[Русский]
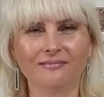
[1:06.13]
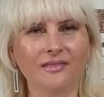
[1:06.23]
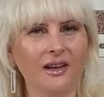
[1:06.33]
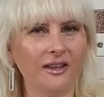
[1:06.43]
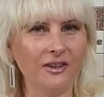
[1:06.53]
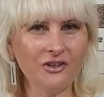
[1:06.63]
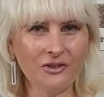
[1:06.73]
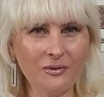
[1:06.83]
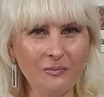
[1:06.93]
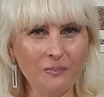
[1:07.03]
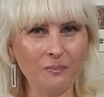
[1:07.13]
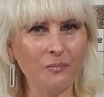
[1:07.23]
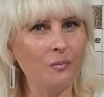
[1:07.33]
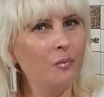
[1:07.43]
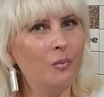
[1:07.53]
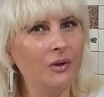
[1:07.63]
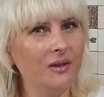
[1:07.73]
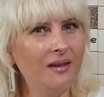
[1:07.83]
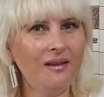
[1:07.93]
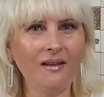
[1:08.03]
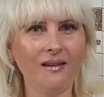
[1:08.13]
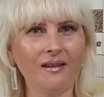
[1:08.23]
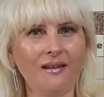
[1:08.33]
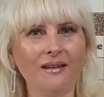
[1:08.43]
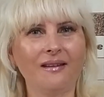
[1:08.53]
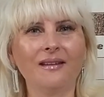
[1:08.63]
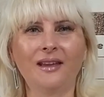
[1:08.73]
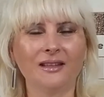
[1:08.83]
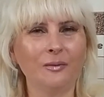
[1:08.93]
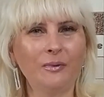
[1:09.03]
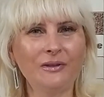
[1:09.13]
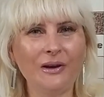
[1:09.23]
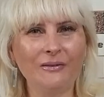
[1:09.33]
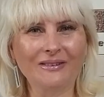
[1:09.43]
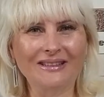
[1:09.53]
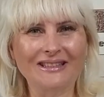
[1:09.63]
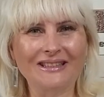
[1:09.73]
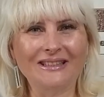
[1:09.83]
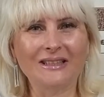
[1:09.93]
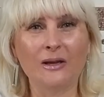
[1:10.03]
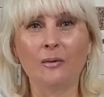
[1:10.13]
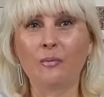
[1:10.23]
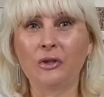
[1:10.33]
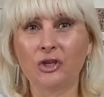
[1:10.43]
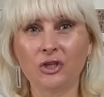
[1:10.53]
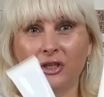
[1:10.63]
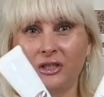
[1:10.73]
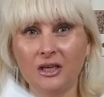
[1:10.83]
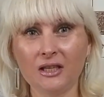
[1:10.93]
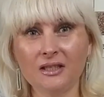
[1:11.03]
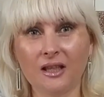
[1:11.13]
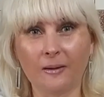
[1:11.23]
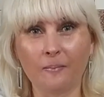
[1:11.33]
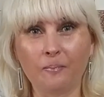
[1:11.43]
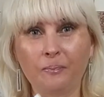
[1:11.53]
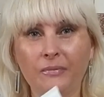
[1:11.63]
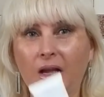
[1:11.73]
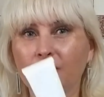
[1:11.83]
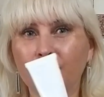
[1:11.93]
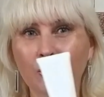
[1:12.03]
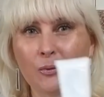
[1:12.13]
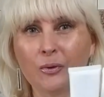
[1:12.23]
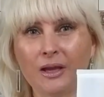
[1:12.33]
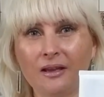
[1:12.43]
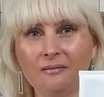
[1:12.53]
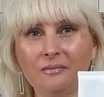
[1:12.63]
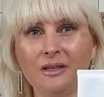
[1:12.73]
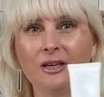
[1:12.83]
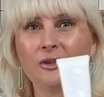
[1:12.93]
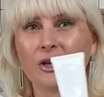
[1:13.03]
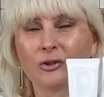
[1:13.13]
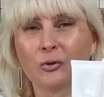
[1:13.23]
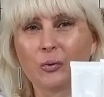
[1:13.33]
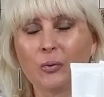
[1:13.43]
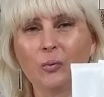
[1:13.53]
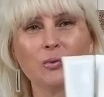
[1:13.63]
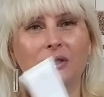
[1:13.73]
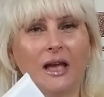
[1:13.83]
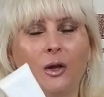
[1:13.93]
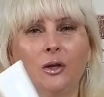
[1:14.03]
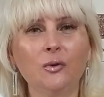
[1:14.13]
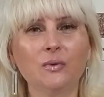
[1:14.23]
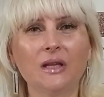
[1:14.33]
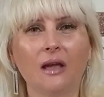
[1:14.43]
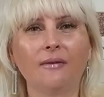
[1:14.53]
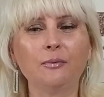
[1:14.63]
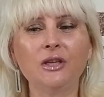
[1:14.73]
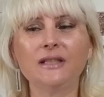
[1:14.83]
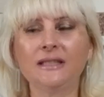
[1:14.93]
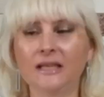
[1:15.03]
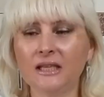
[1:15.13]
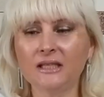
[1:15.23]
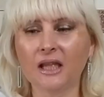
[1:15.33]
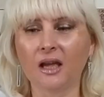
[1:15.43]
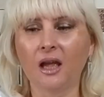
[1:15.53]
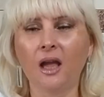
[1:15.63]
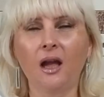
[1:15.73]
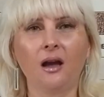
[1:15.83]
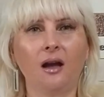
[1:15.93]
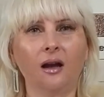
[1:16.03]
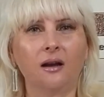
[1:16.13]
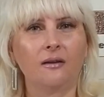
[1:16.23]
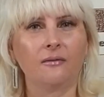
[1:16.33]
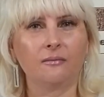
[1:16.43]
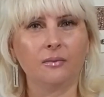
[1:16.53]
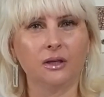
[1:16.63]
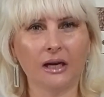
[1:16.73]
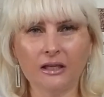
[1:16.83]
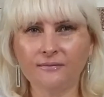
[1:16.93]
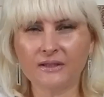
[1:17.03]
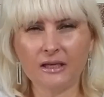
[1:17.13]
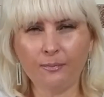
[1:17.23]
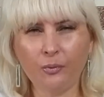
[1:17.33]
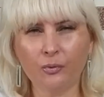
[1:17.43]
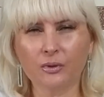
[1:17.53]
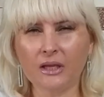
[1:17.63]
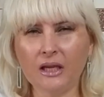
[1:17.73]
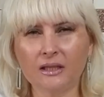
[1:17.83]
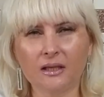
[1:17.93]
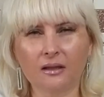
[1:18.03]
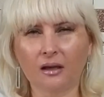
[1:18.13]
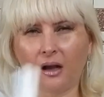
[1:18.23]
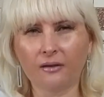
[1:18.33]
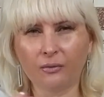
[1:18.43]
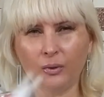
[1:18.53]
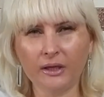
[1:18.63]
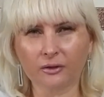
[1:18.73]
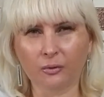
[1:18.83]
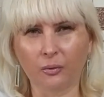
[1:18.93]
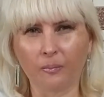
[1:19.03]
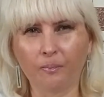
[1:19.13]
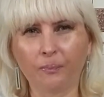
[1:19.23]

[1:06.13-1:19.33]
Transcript: Конечно, мне это понравилось. Мне же интересно, открою я или не открою, узнаю или не узнаю. Вообще интересно а, играть вслепую, знаете, это как в рулетку.